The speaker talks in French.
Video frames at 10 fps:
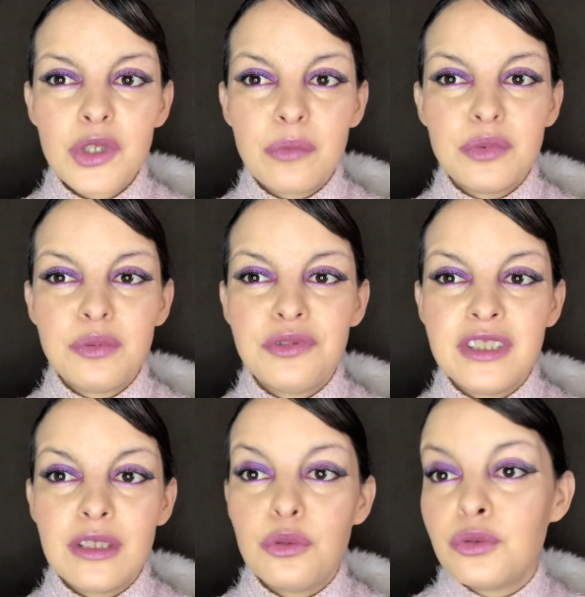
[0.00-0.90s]
comme vous
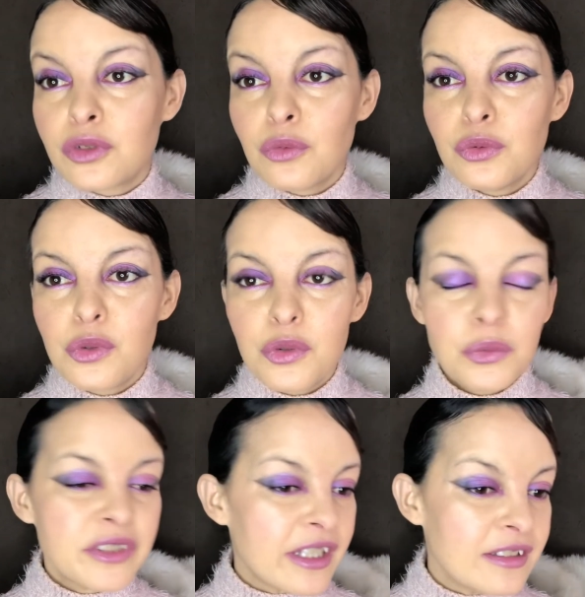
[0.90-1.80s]
pouvez sans doute le
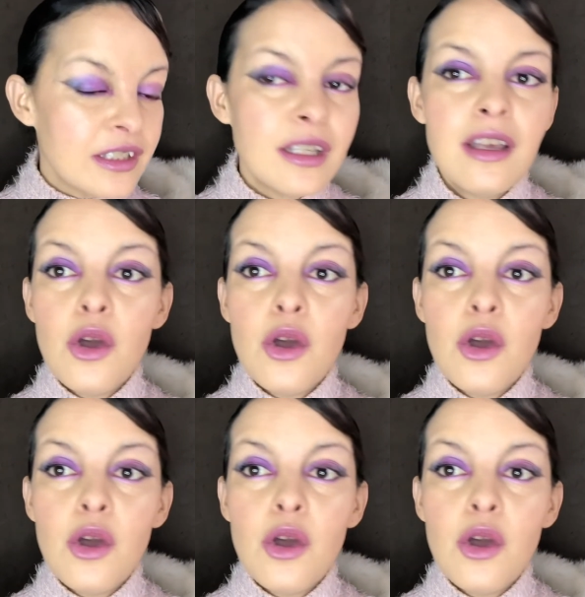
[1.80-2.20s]
constater.